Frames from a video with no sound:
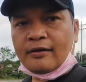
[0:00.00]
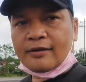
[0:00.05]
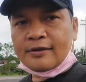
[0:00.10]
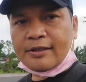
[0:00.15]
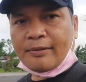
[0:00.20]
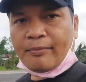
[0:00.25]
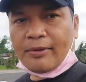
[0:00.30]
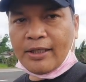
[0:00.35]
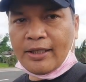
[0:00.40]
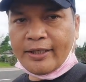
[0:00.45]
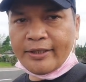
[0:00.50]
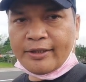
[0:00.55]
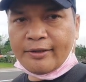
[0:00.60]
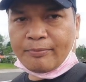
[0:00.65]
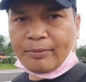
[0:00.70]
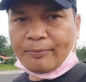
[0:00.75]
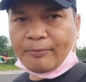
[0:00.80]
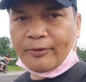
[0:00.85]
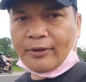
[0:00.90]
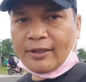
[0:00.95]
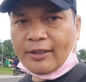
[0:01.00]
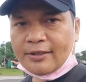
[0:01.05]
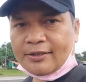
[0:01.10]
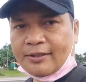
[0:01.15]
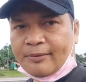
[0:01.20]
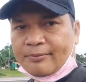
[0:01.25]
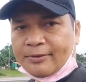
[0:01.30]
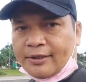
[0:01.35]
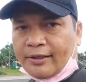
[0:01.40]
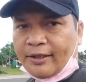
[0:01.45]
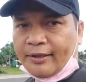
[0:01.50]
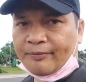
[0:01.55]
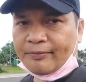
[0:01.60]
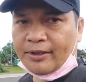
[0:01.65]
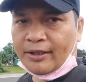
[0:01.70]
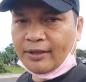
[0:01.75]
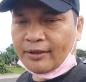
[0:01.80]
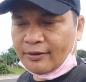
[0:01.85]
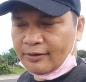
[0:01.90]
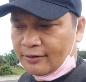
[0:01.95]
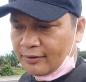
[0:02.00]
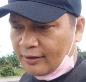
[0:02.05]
Sa mga hindi pa po nakasubscribe yan